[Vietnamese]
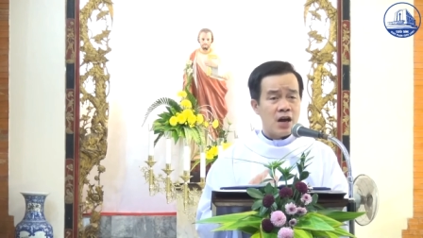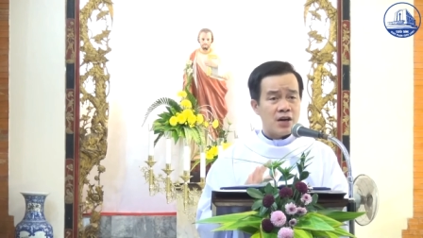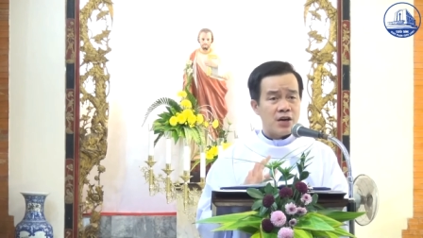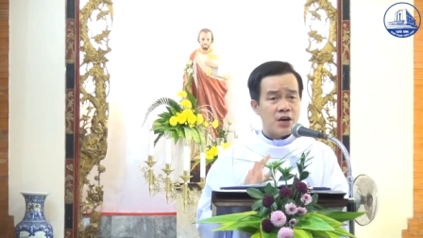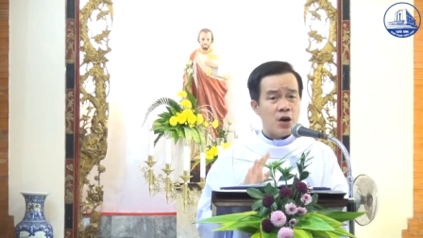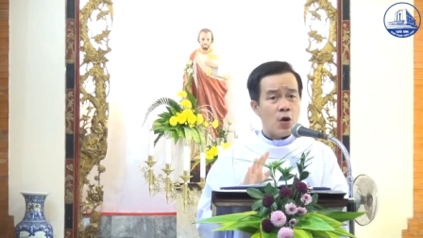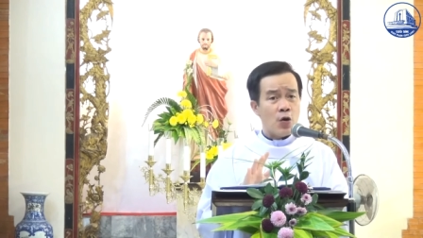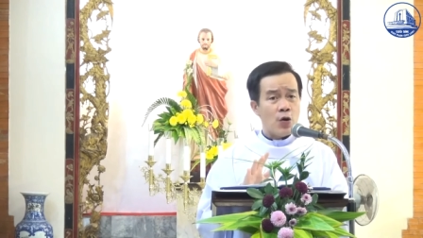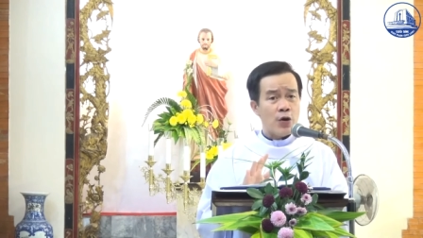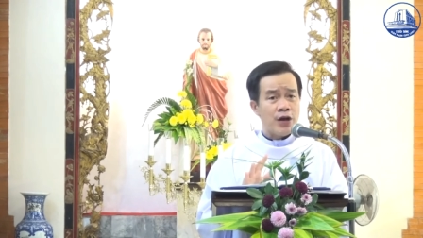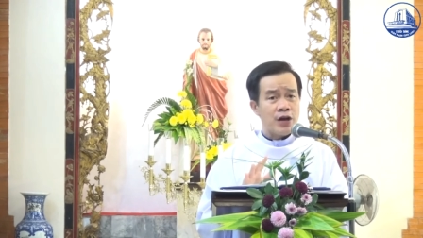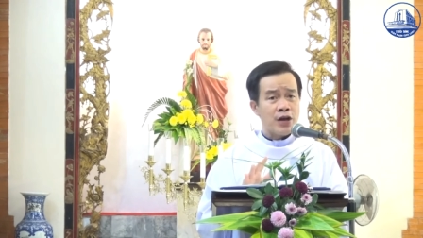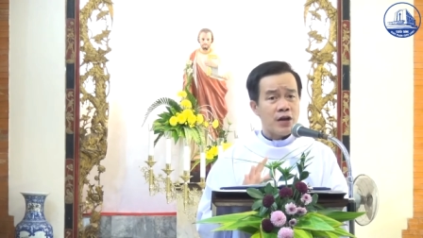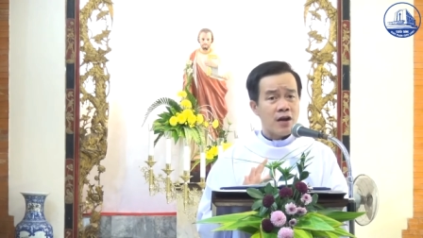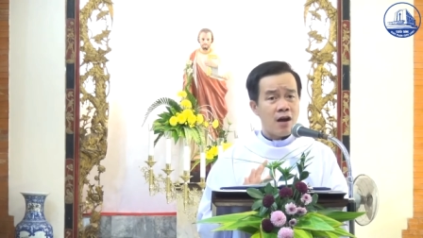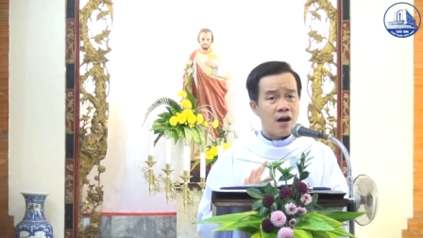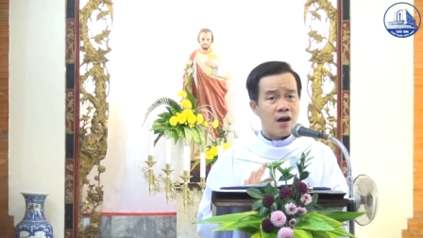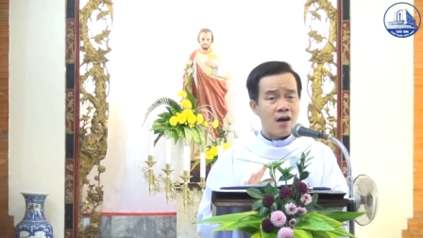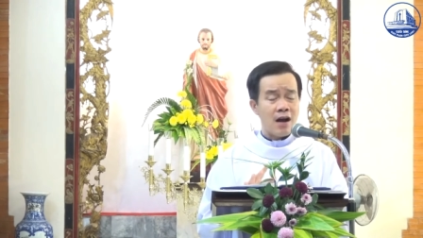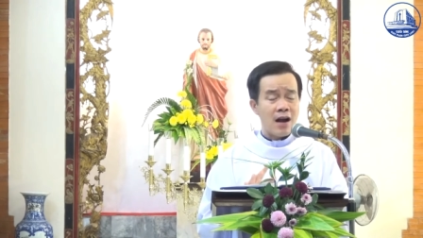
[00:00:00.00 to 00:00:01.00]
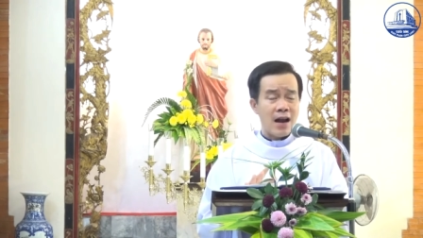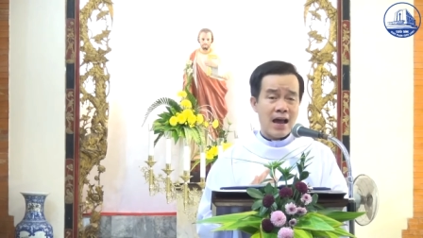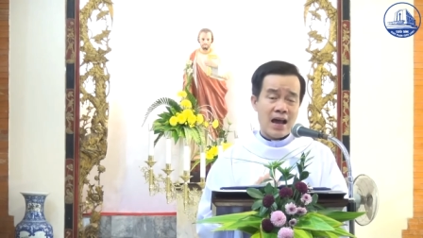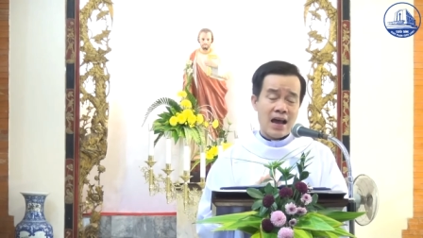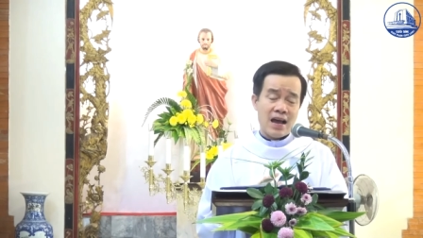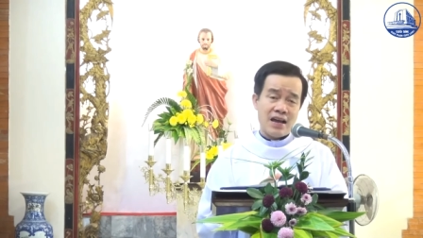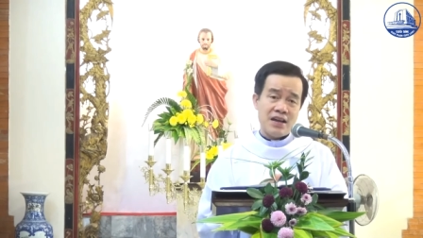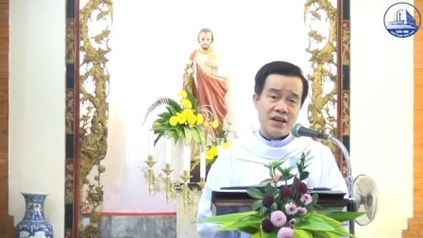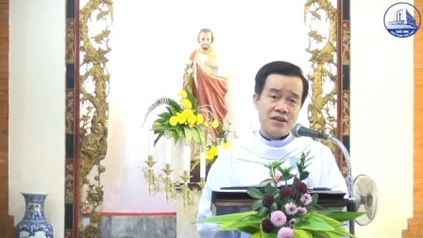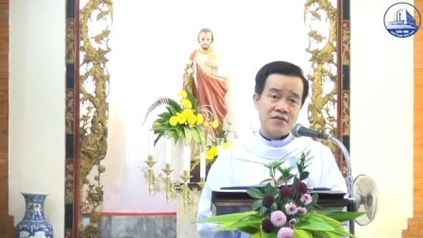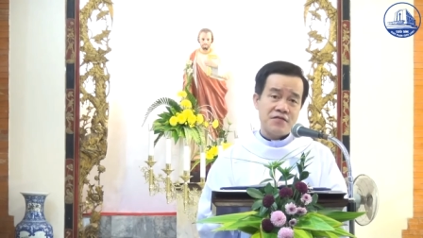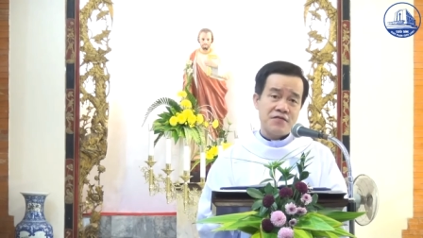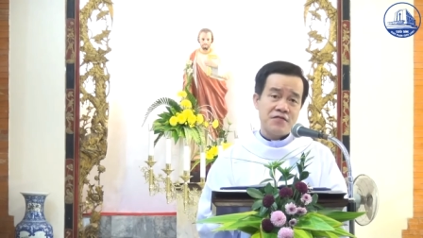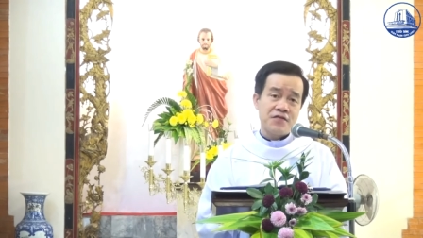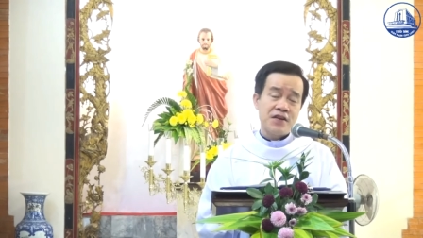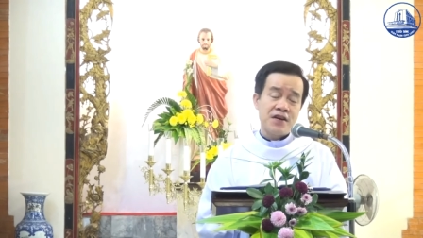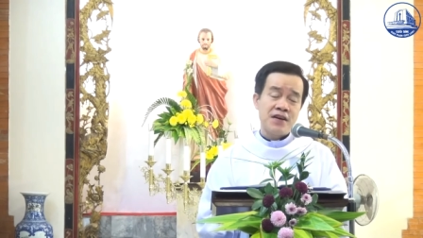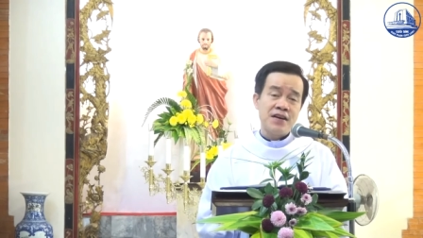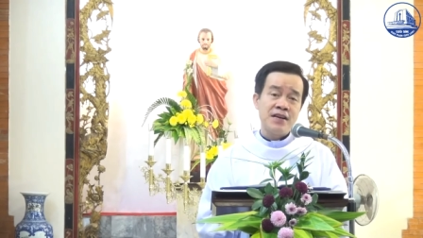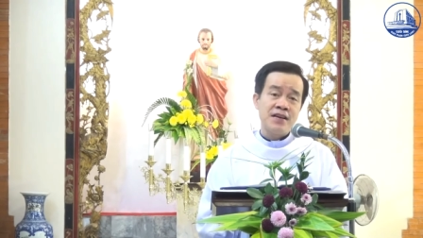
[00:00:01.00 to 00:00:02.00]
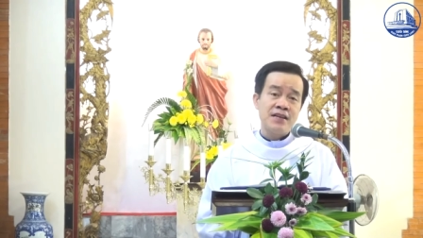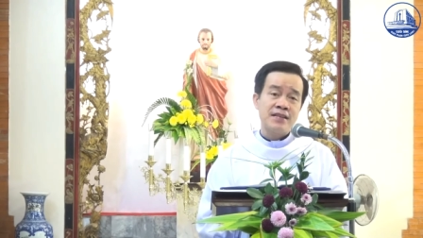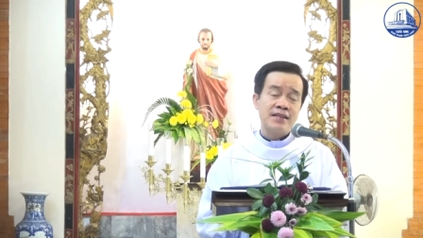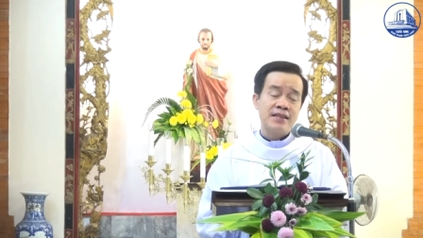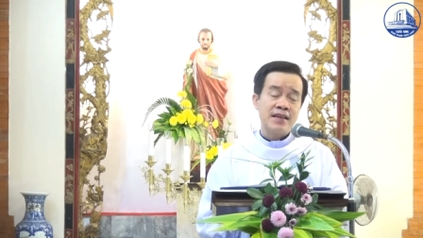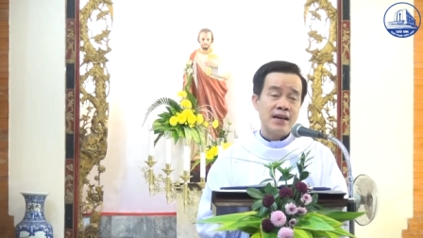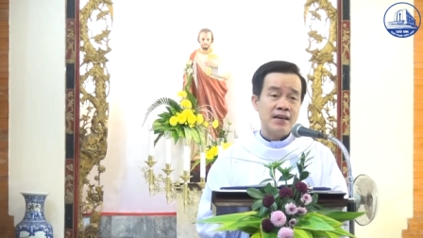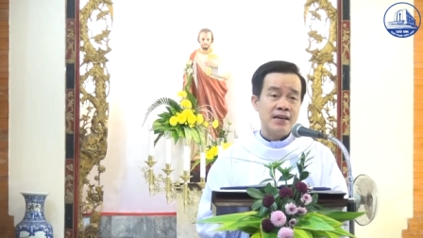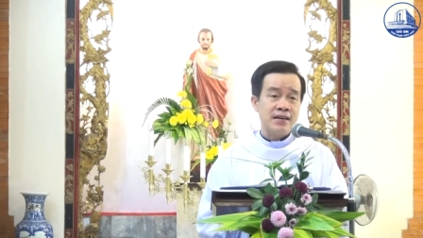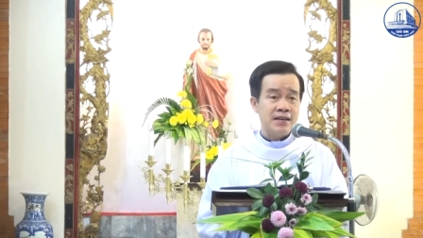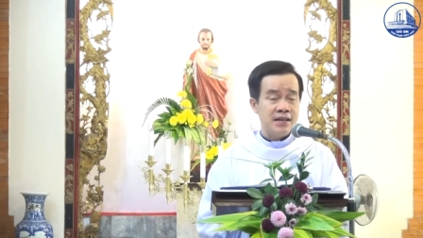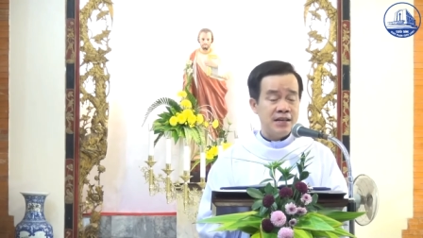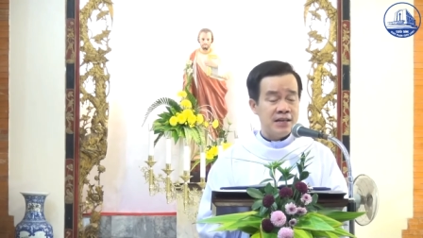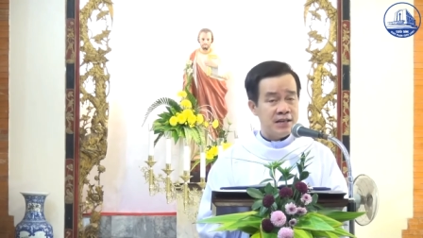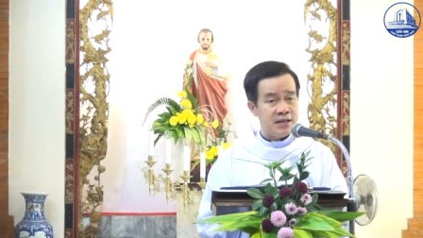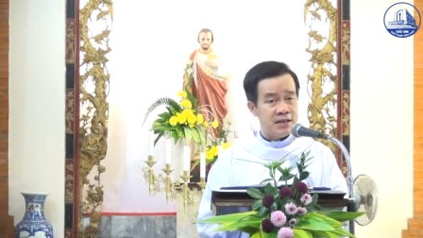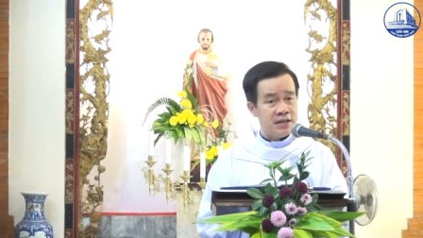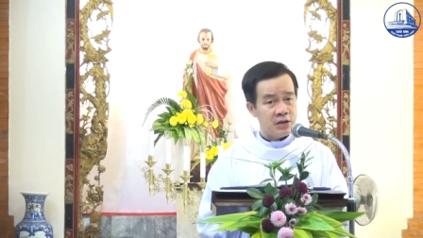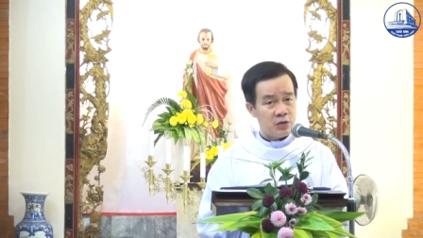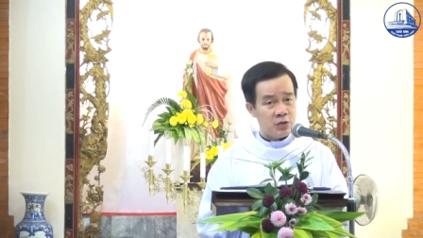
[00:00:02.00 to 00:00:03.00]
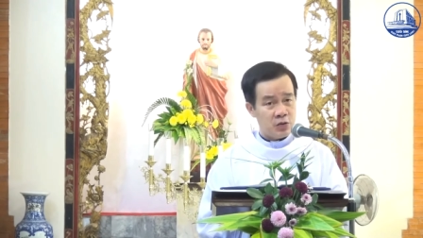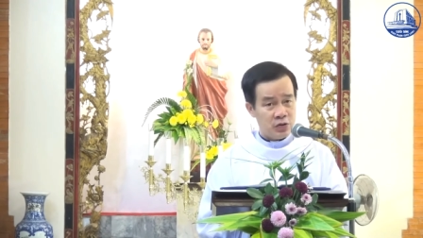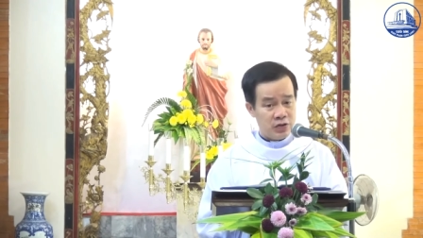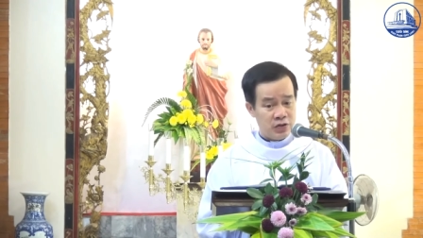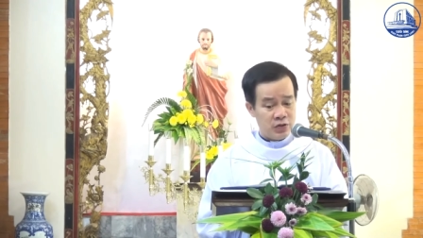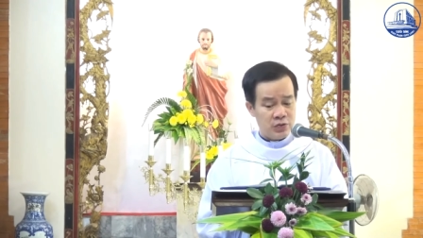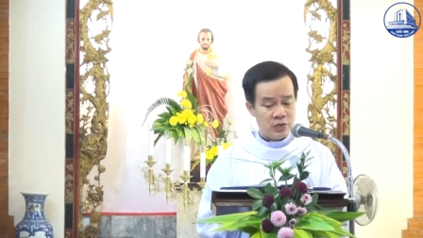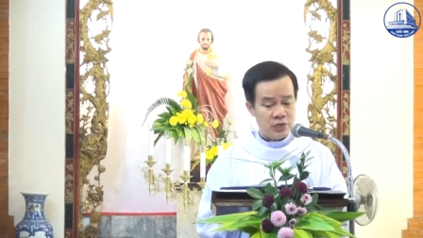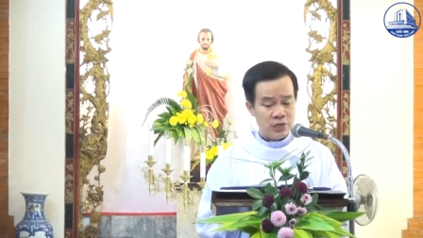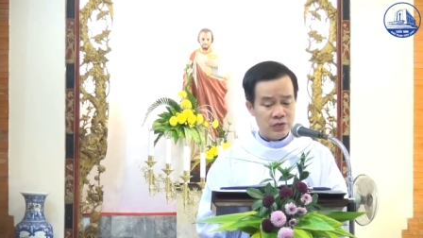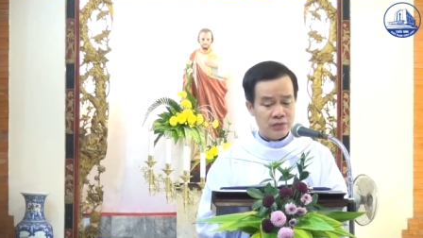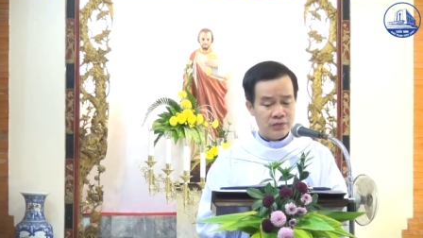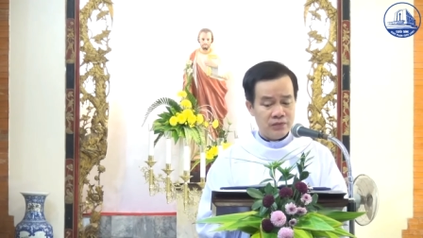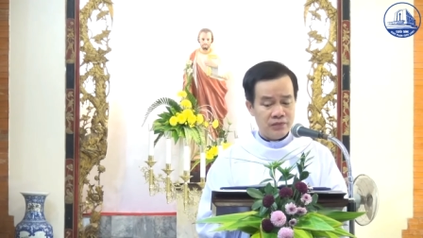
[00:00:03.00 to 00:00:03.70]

đôi co lại với thánh ý của chúa